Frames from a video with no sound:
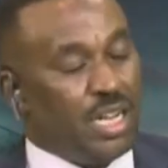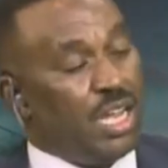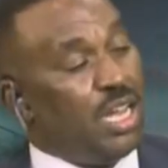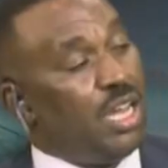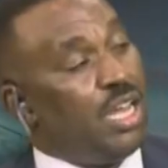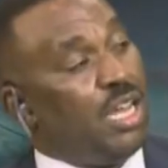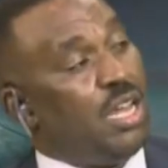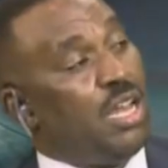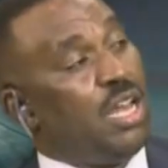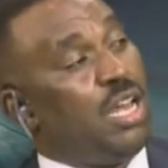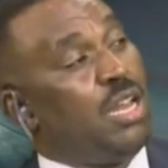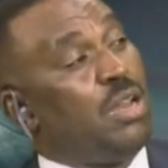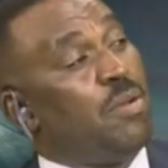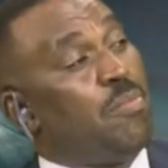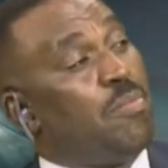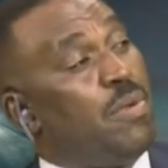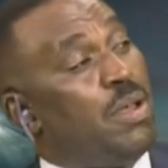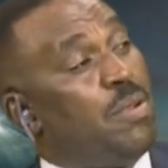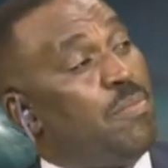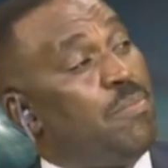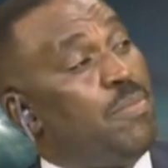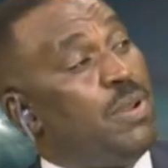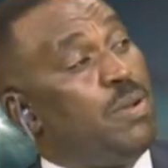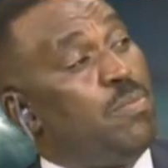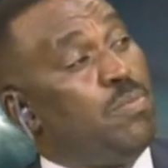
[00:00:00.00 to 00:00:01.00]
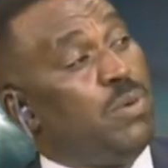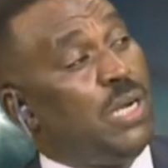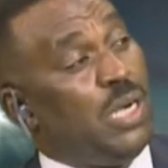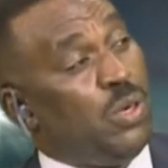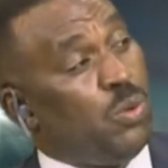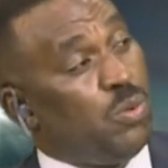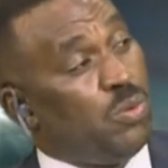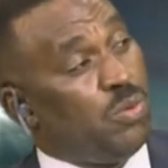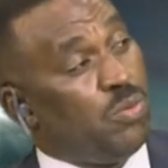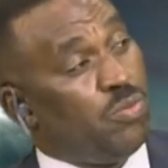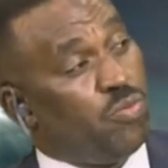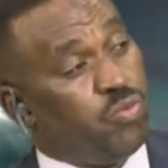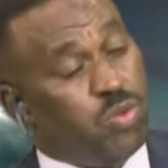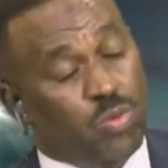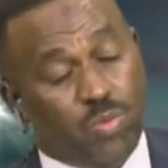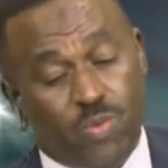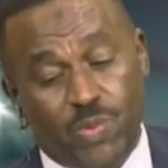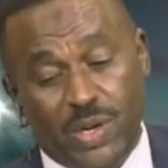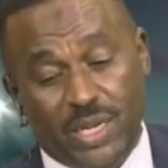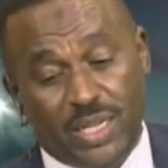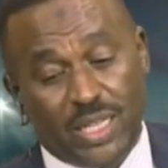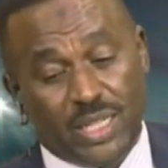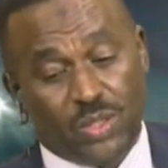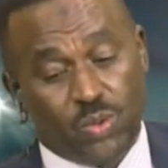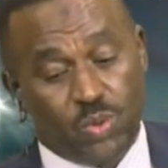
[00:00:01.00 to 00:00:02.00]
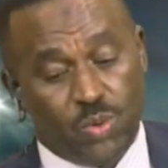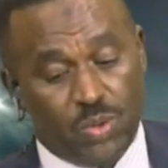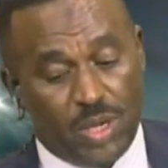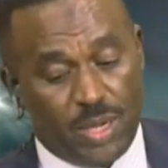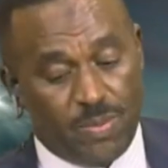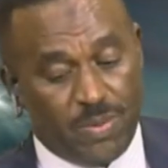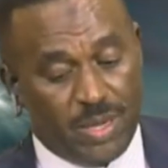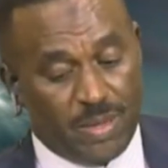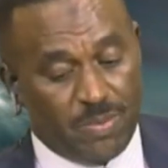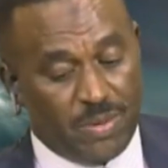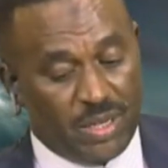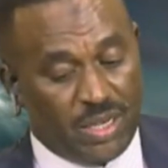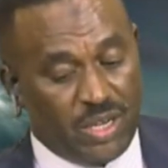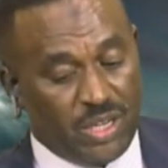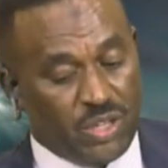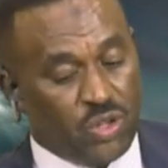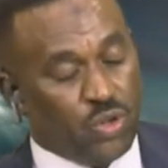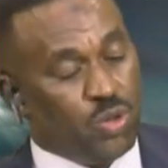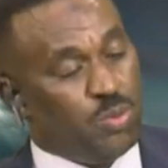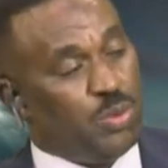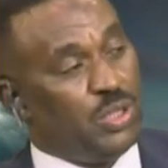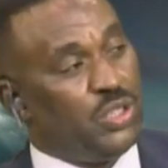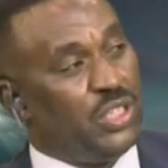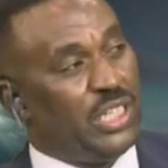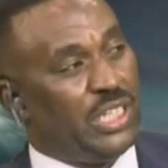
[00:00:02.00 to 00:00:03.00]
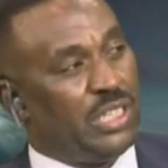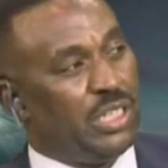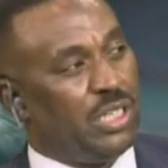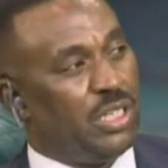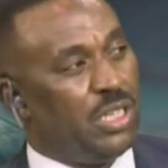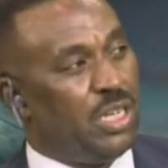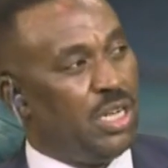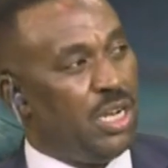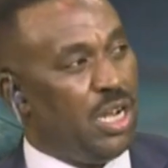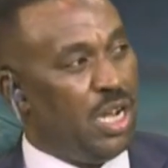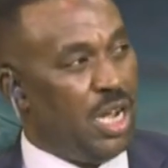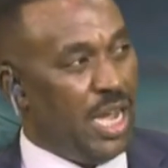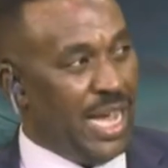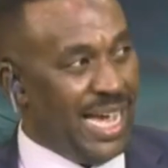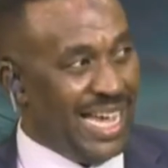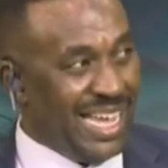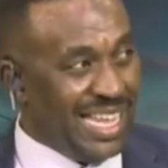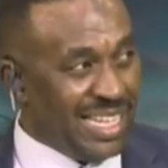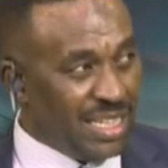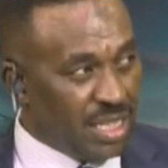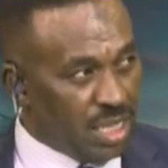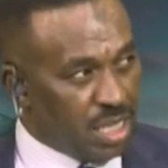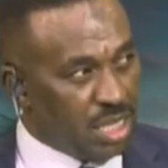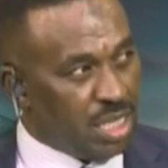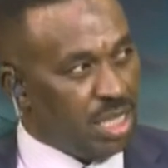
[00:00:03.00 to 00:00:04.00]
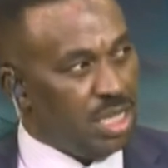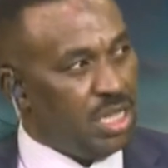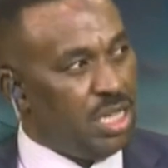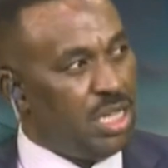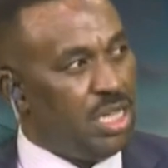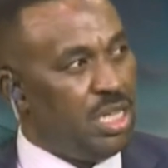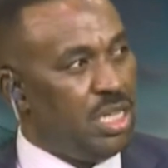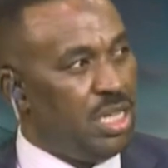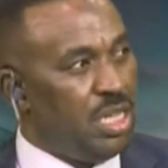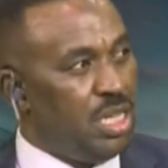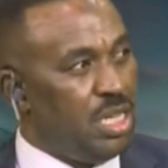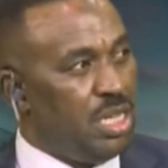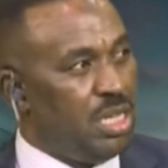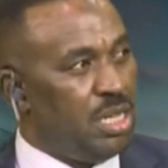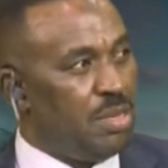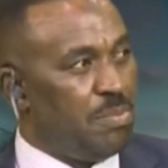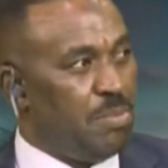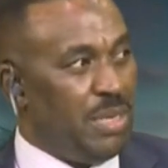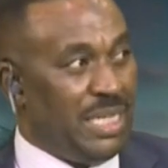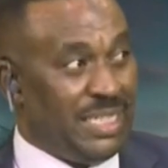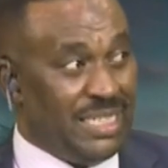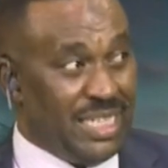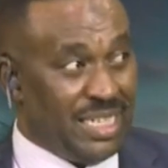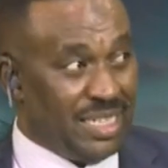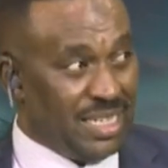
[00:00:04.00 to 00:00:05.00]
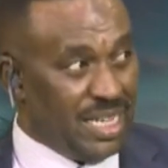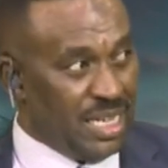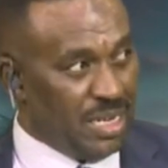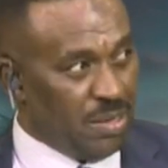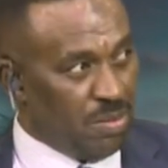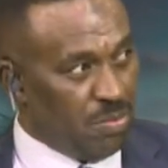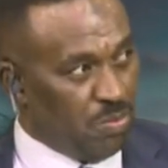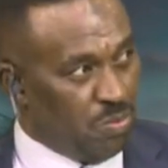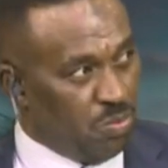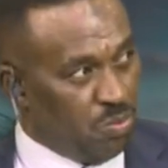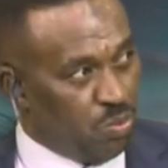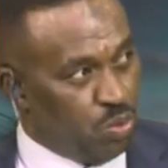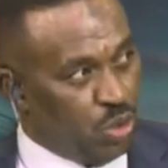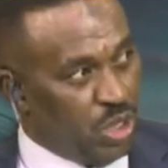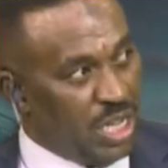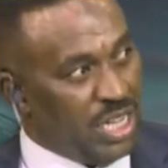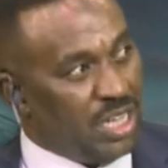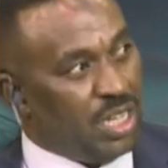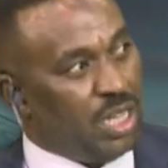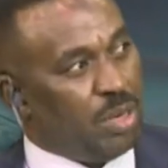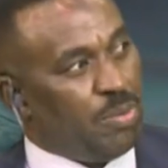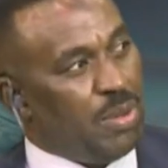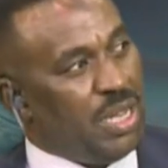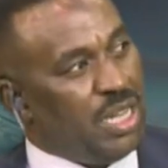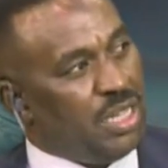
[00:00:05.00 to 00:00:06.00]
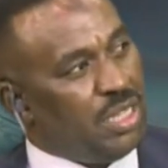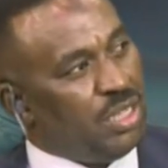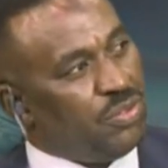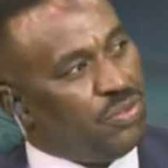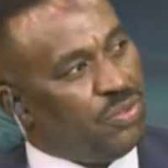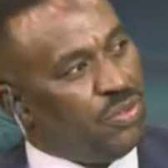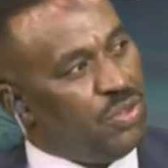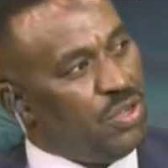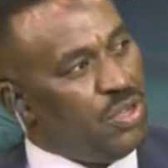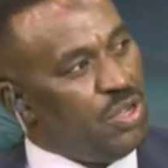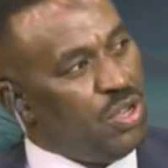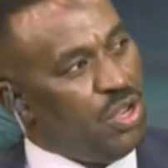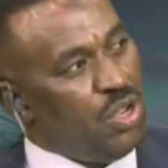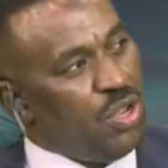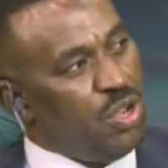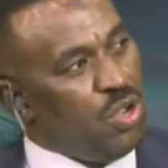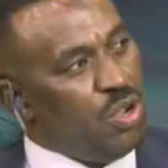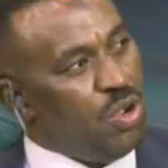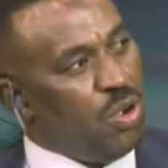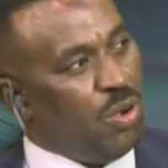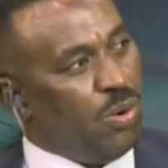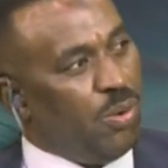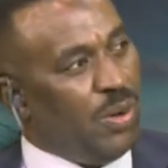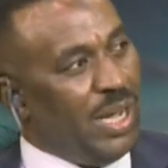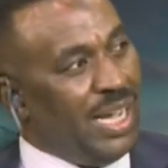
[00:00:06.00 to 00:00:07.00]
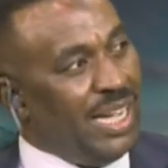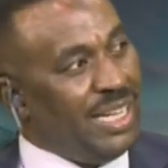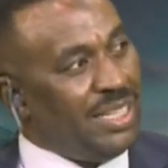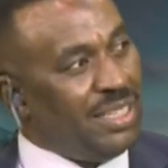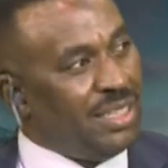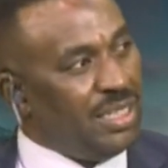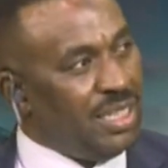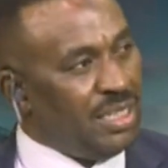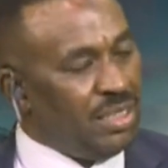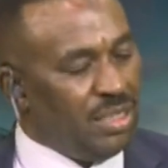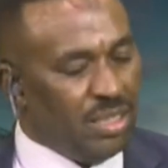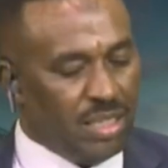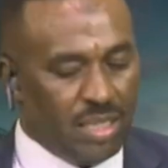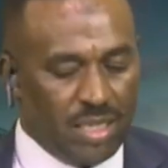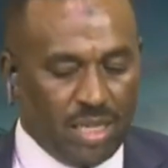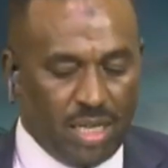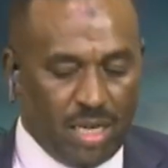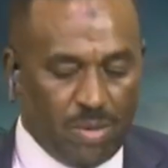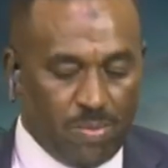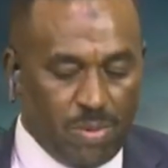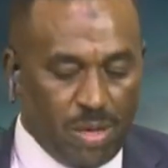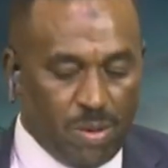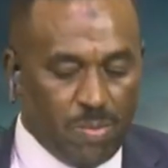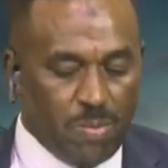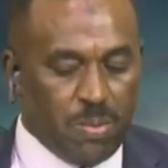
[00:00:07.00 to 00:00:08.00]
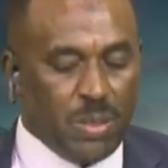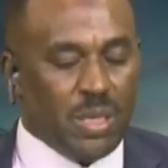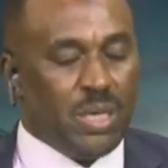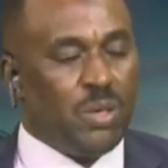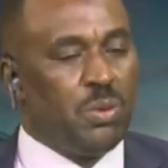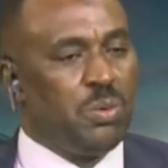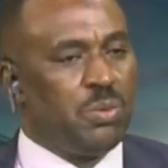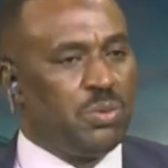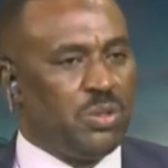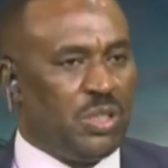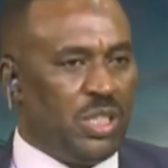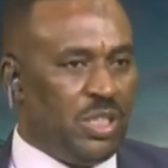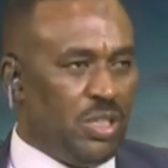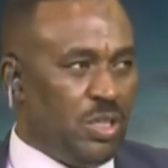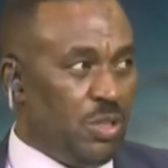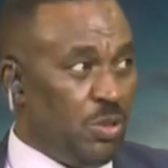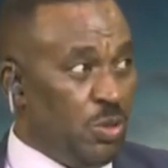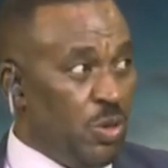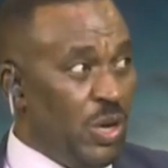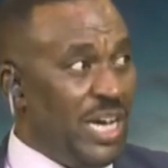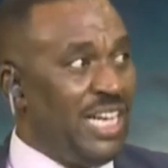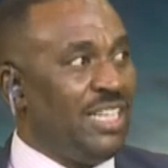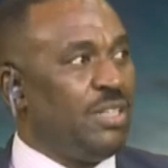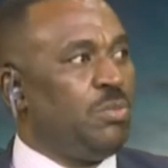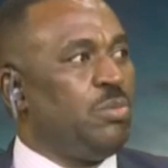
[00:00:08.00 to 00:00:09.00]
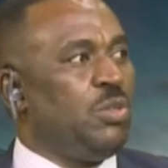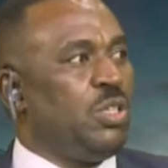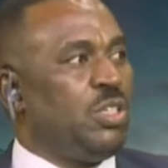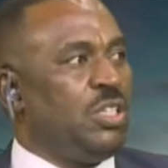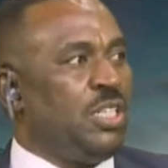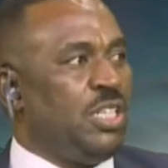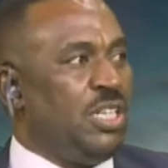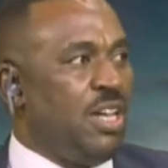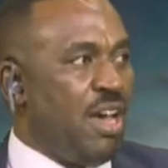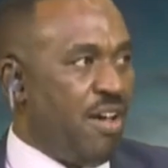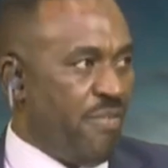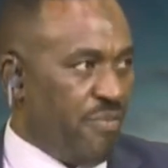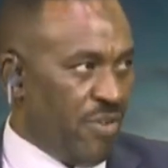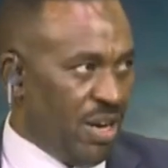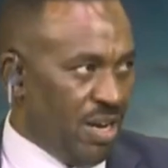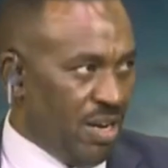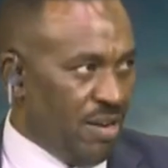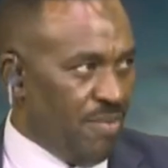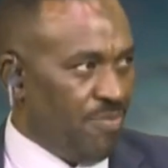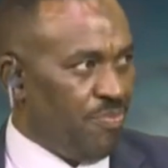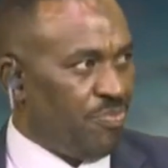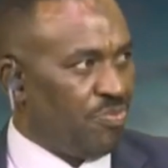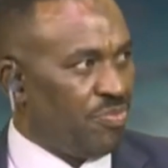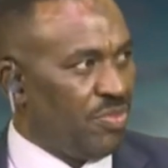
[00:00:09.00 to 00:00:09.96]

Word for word: آه، آه، بالباو في مباراته امام اتلتيكو مدريد عاد بعد ان كان متاخر بهدف نعم. وايضا بالباو دي واحد دي دافع